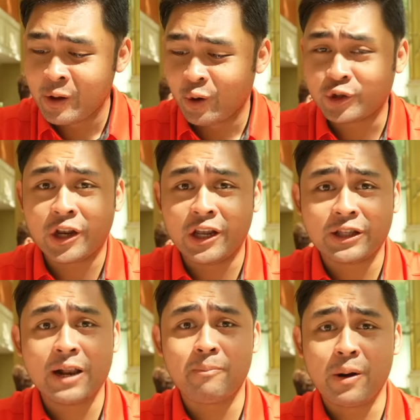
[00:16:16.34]
o si
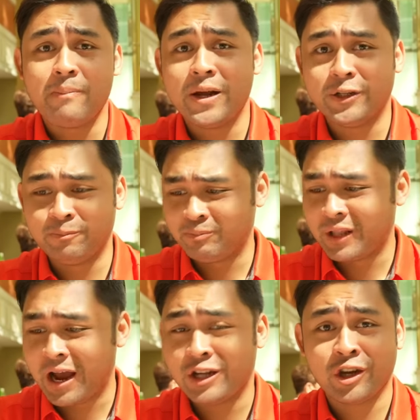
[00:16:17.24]
Little Mermaid
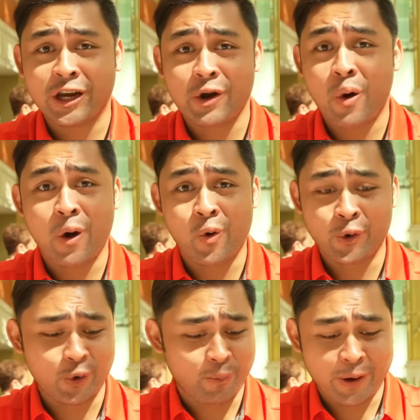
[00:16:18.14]
dahil sa ginawa kong
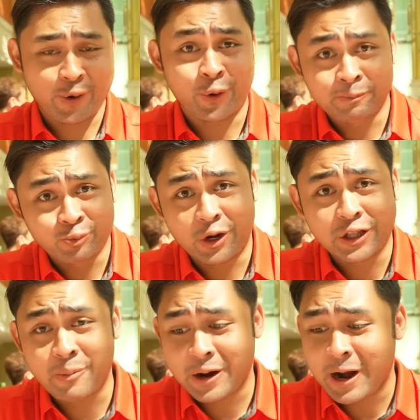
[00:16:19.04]
yun. Pero, wala
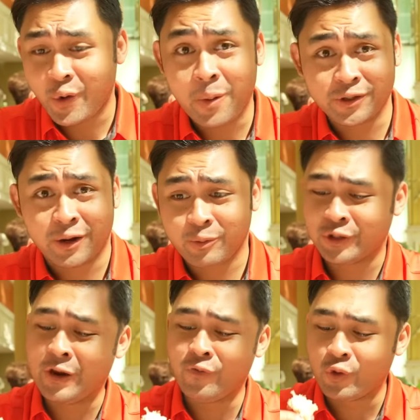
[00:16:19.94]
tayong magagawa. Masarap yung
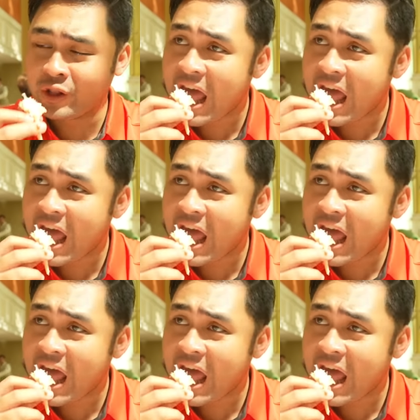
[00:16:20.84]
seafood.